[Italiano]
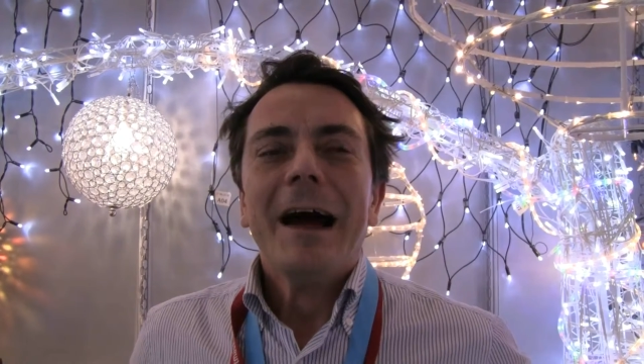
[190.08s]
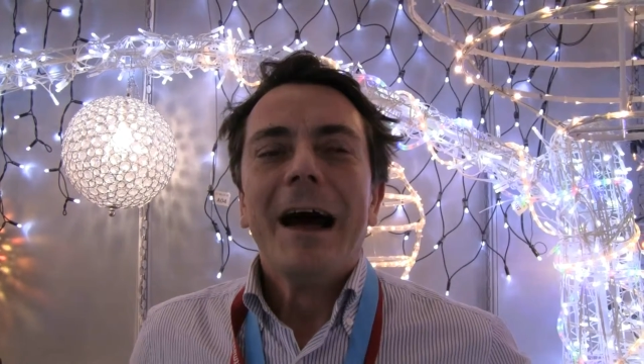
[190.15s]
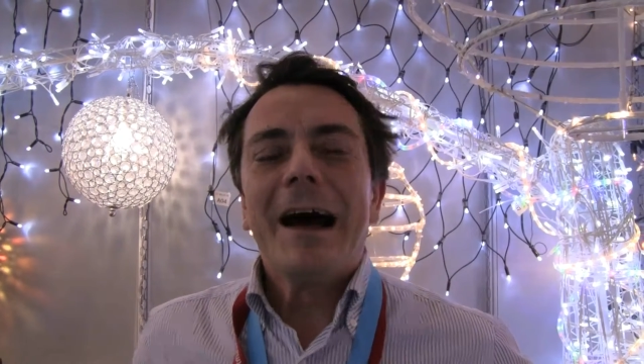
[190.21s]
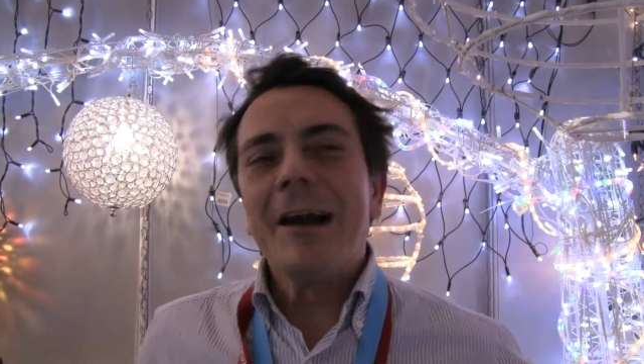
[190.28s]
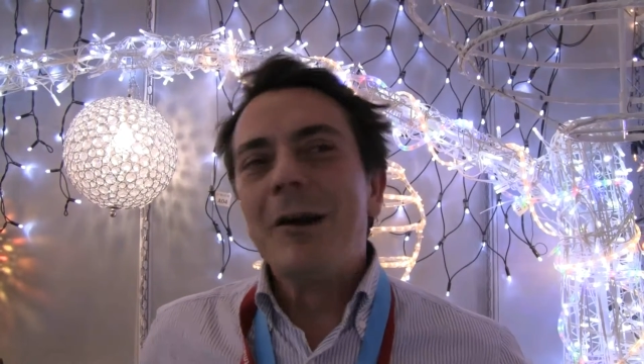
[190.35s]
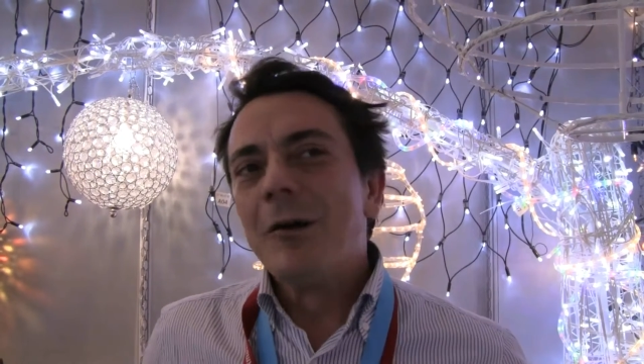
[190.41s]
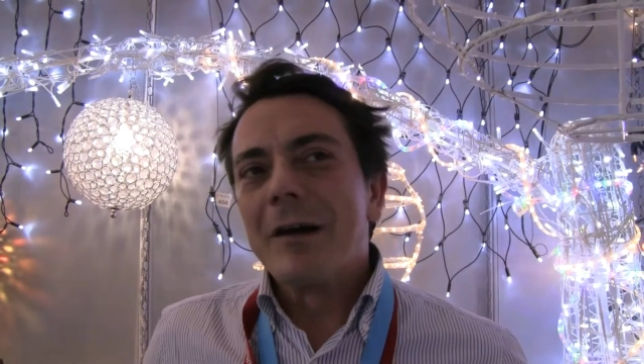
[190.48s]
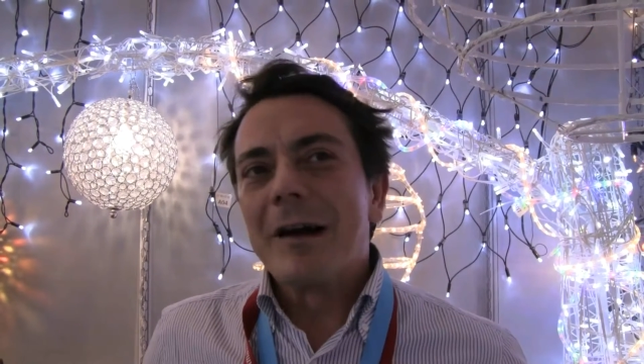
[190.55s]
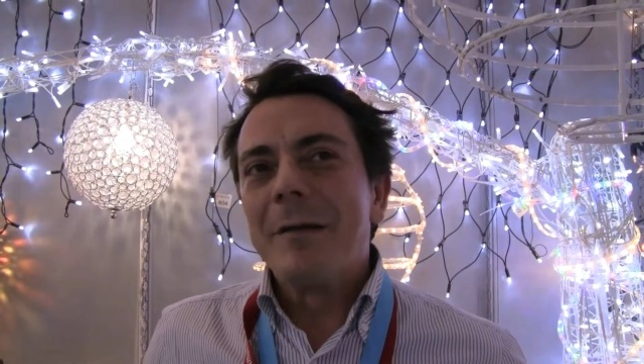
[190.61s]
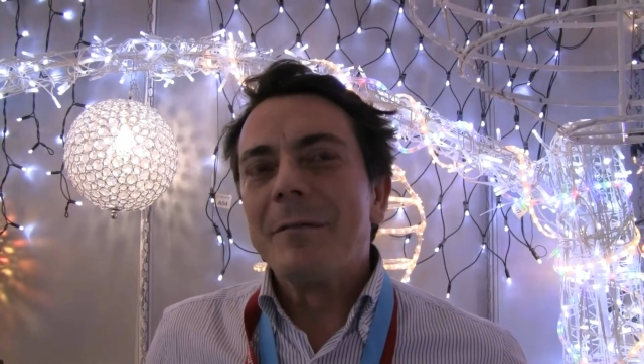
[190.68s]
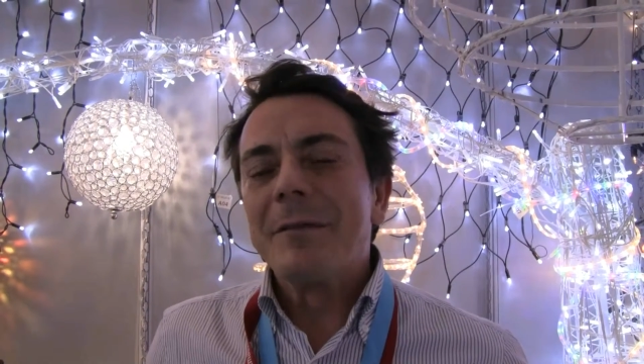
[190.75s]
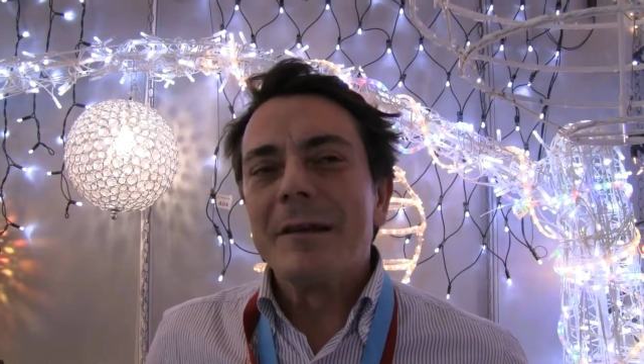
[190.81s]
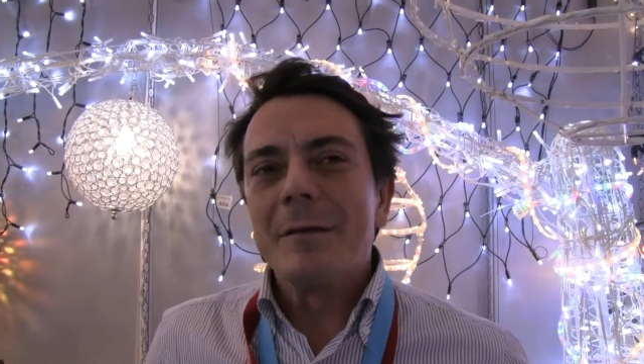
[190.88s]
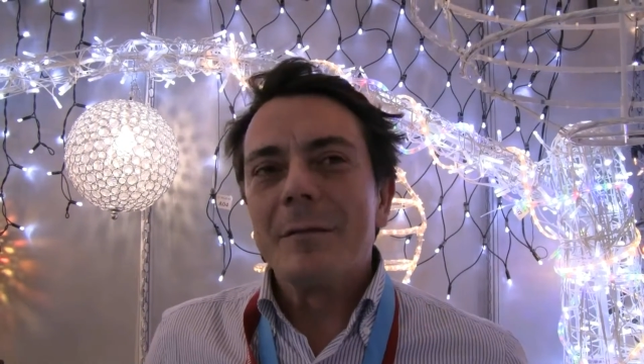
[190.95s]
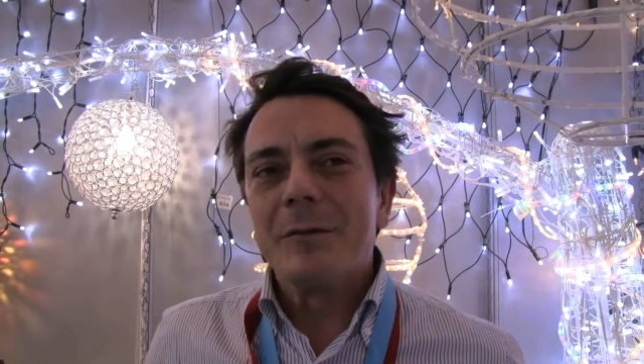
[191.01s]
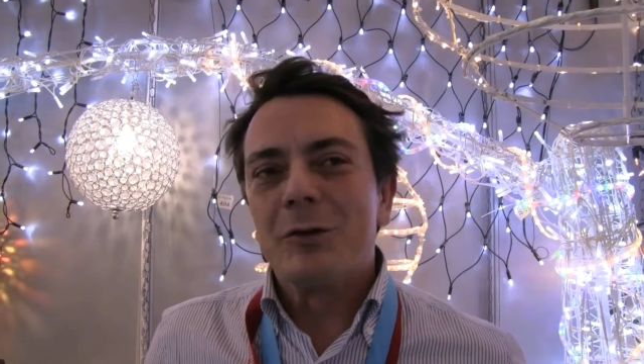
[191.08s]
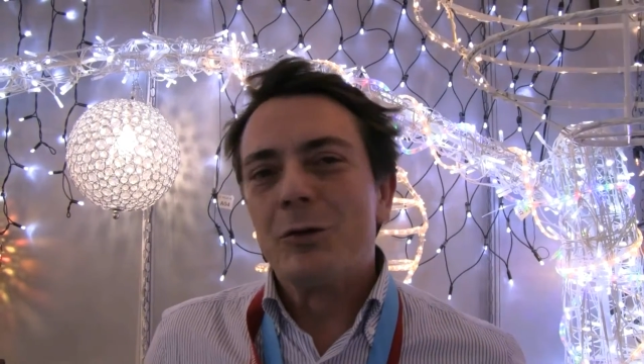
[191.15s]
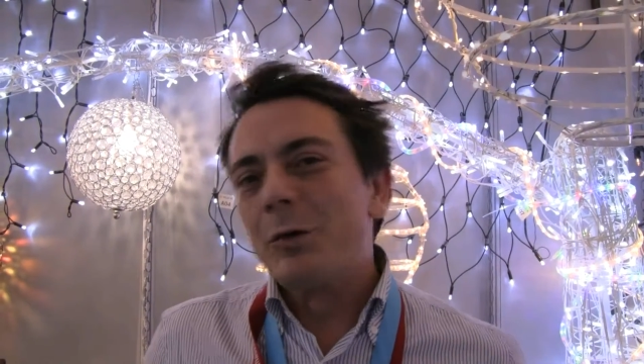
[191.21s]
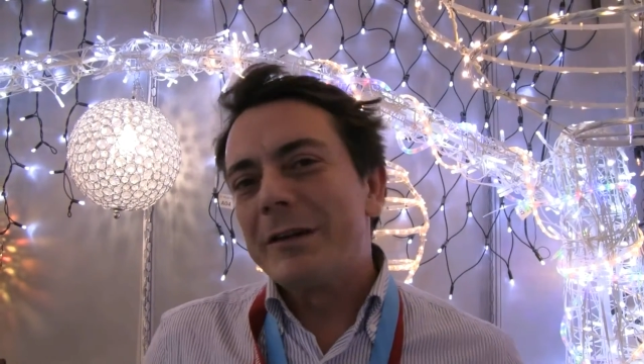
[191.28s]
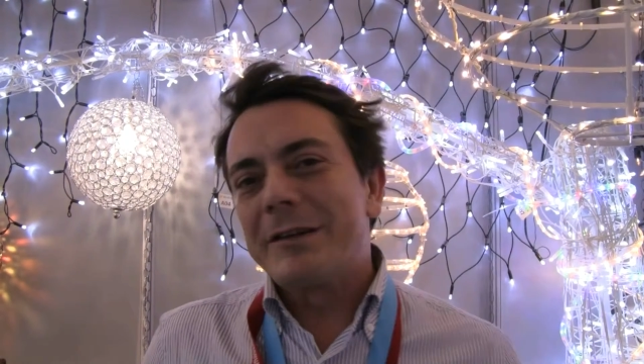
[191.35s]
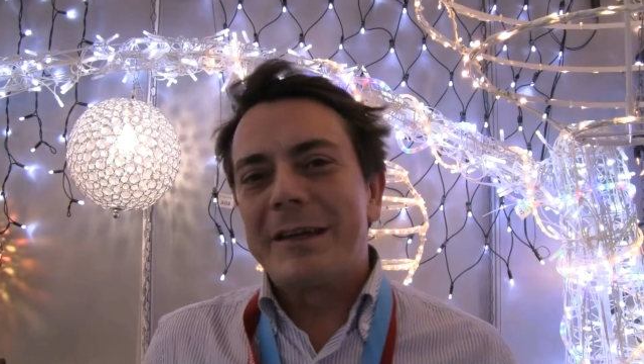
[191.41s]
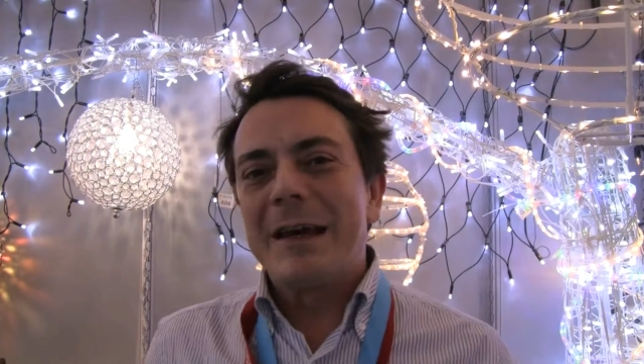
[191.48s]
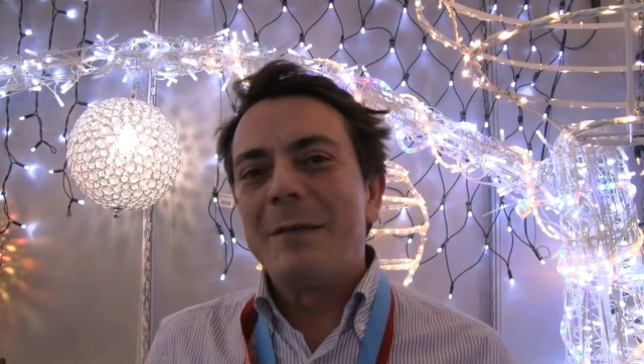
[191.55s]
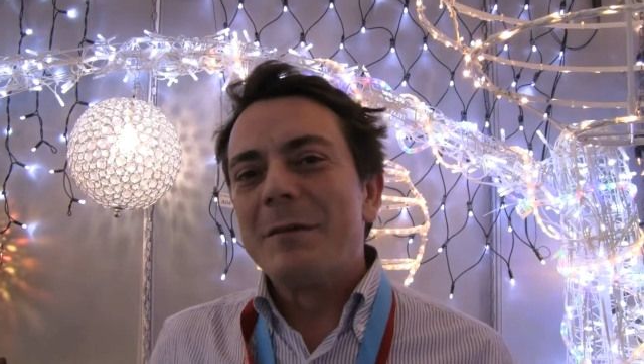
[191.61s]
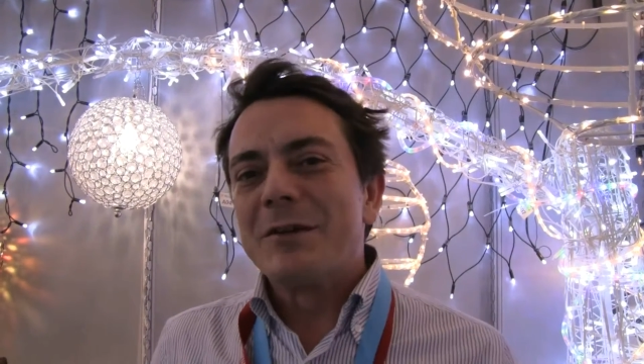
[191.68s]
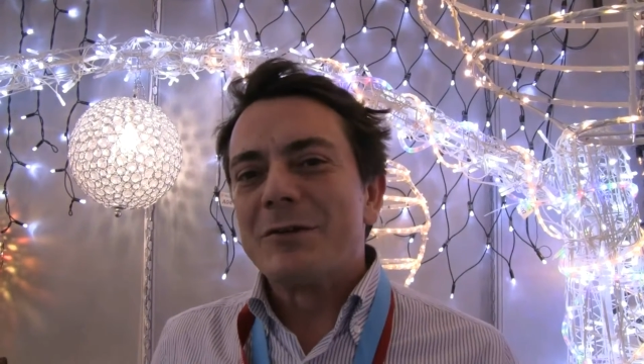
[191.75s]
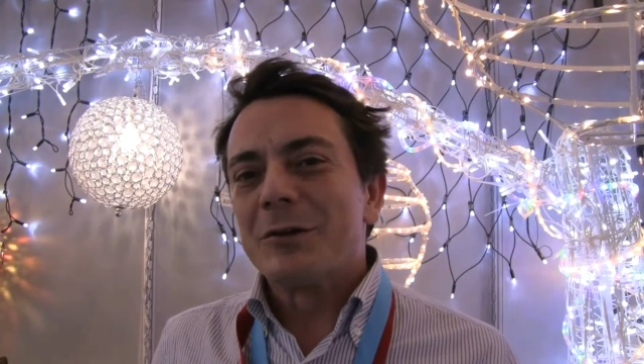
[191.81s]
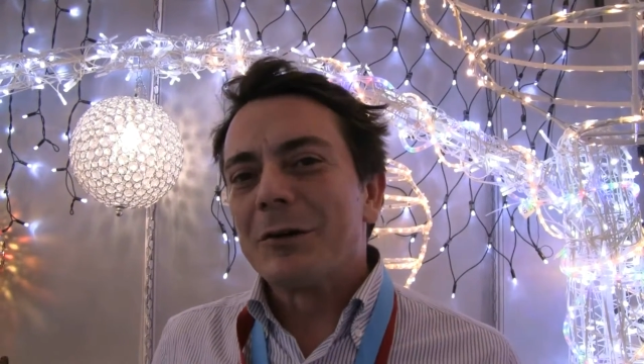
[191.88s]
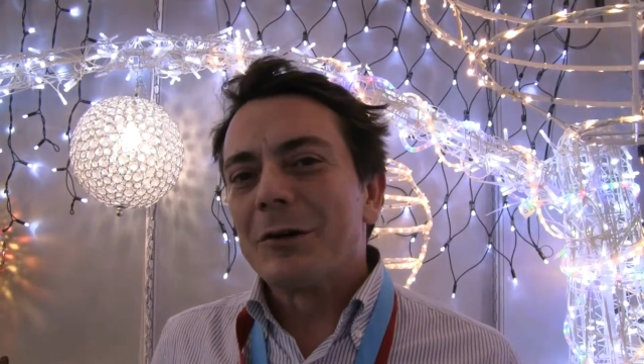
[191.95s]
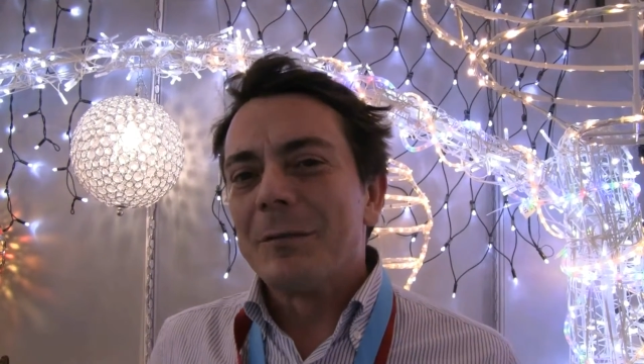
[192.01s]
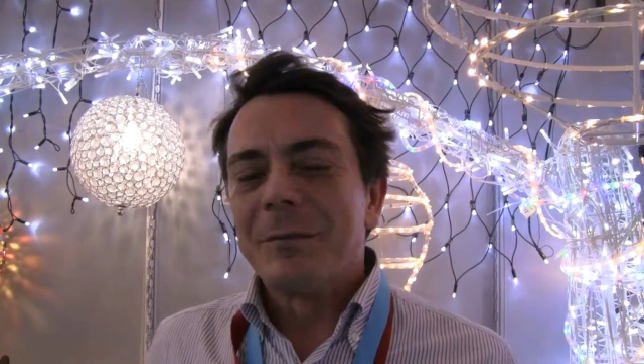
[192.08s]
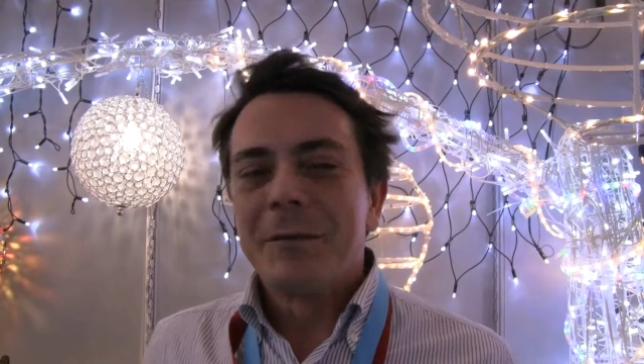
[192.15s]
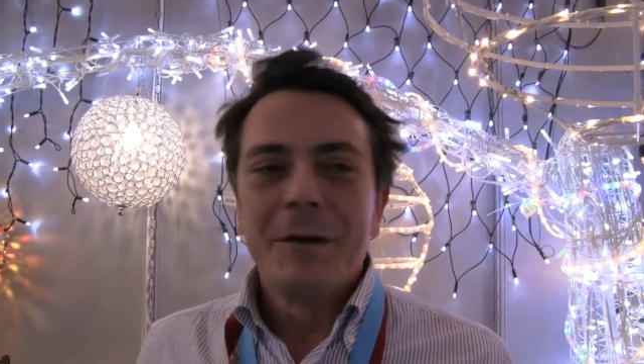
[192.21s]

Allora, due temi sono.